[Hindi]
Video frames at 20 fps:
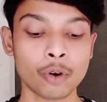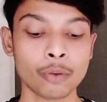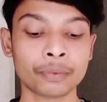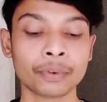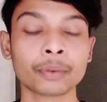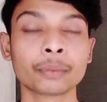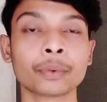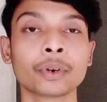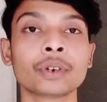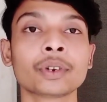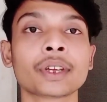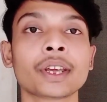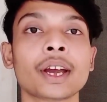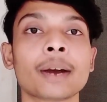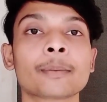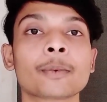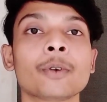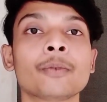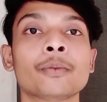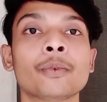ऑफर वॉल के
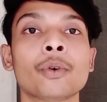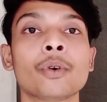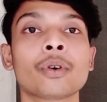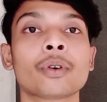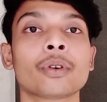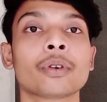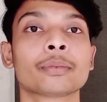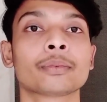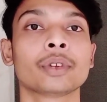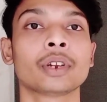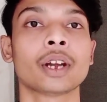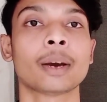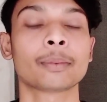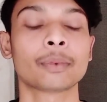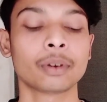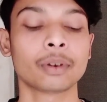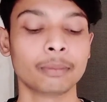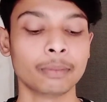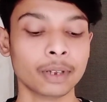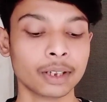आपको फोर ऑप्शन
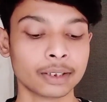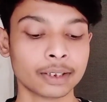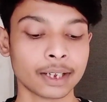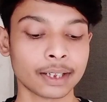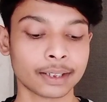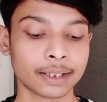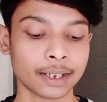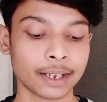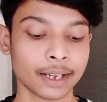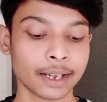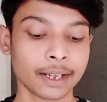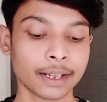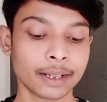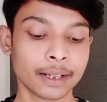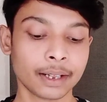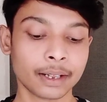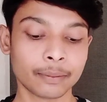आपको मिल जाते हैं